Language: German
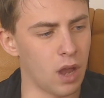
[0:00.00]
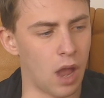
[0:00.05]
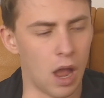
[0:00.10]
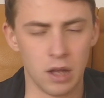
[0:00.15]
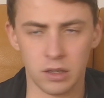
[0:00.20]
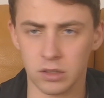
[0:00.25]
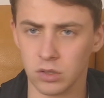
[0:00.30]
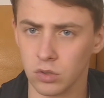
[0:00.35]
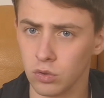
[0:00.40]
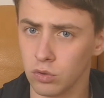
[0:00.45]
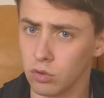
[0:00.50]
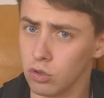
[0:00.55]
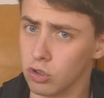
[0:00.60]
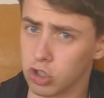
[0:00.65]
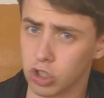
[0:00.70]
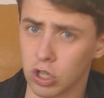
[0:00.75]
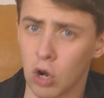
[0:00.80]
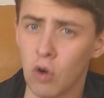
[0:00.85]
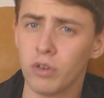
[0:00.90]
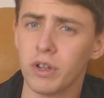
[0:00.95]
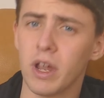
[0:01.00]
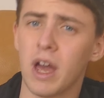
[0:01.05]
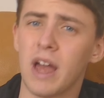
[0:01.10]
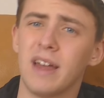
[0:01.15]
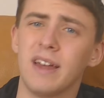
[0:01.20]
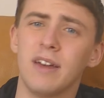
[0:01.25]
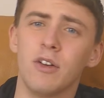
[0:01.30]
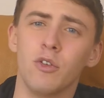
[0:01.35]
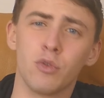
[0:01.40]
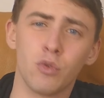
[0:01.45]
Also schaut
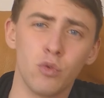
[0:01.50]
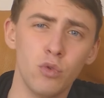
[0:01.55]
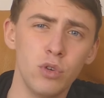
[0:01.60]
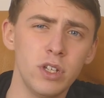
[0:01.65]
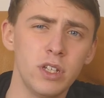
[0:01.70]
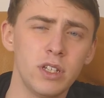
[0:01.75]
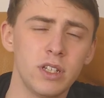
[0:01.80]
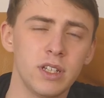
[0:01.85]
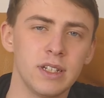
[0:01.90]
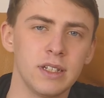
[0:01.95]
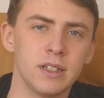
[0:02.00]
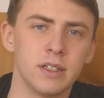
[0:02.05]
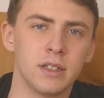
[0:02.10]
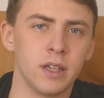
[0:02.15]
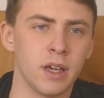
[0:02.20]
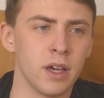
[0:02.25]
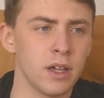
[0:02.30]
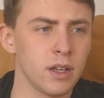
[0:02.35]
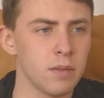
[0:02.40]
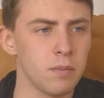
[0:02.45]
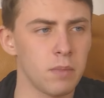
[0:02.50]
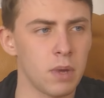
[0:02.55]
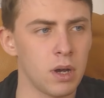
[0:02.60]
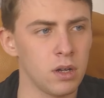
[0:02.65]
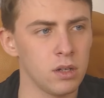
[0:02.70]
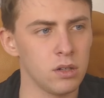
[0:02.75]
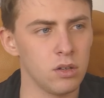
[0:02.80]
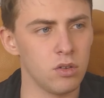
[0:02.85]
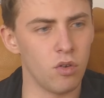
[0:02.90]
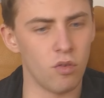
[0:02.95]
ruhig gerne
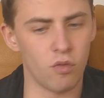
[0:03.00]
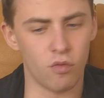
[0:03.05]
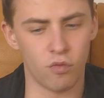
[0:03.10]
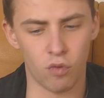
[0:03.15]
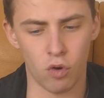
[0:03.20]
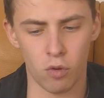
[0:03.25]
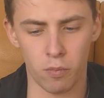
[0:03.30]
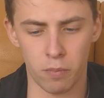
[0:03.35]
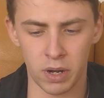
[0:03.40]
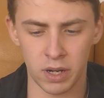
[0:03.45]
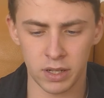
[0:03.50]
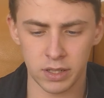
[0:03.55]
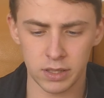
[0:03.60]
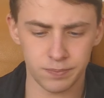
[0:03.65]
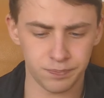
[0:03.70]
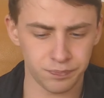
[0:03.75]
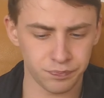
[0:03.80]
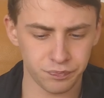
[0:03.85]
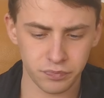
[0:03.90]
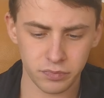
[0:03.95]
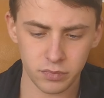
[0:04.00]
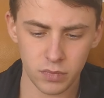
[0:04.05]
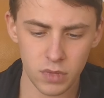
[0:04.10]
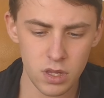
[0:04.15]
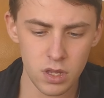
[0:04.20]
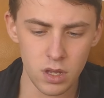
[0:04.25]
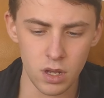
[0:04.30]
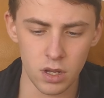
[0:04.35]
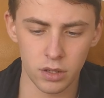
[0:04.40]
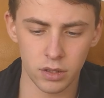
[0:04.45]
mal vorbei
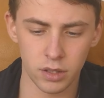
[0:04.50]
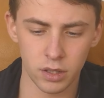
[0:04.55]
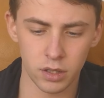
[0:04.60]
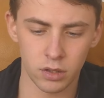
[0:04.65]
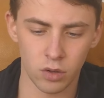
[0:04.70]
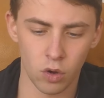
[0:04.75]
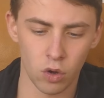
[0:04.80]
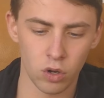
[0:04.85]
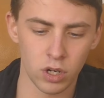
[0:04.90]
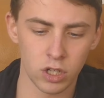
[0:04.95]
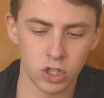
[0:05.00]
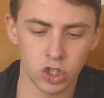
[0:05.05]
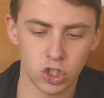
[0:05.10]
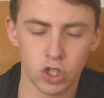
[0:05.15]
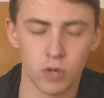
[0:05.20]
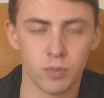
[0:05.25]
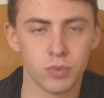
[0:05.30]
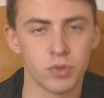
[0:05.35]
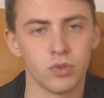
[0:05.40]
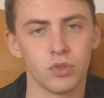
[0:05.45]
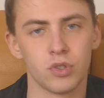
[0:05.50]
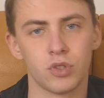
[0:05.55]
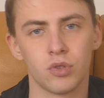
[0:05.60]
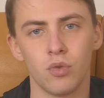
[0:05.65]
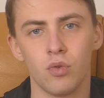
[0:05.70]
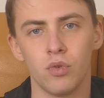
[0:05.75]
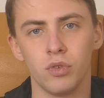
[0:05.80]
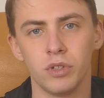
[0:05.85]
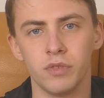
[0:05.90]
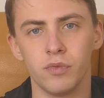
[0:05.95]
in den Online-Shops und
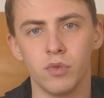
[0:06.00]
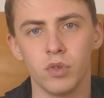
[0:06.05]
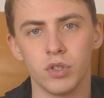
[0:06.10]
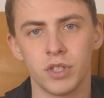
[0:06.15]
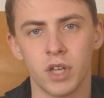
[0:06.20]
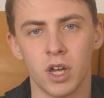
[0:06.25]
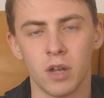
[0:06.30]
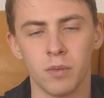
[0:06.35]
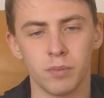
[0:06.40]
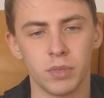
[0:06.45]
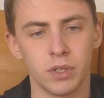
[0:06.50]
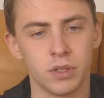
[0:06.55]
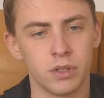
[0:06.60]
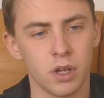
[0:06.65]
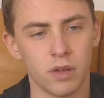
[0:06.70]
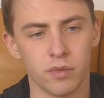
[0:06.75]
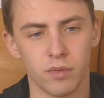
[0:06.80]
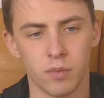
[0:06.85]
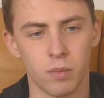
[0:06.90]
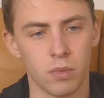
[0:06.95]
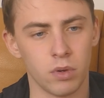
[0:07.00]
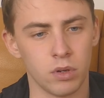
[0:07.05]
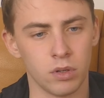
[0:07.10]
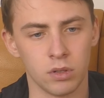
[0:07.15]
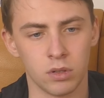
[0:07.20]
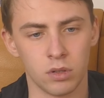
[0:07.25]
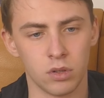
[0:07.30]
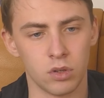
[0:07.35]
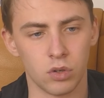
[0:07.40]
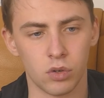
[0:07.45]
so, die Würste anbieten, einfach
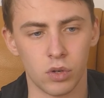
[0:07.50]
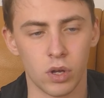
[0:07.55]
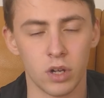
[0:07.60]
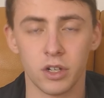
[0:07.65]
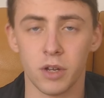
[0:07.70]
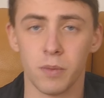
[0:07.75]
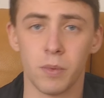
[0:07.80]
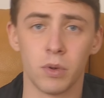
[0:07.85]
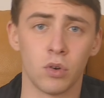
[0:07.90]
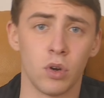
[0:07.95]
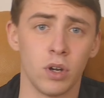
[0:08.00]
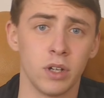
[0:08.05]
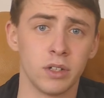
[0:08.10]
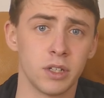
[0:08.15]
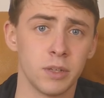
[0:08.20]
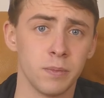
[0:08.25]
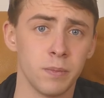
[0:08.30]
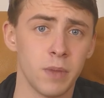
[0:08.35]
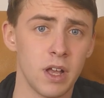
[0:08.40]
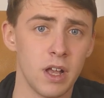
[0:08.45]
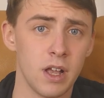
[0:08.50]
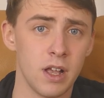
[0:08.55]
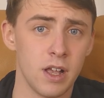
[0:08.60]
mal Loyal Tabak eingeben.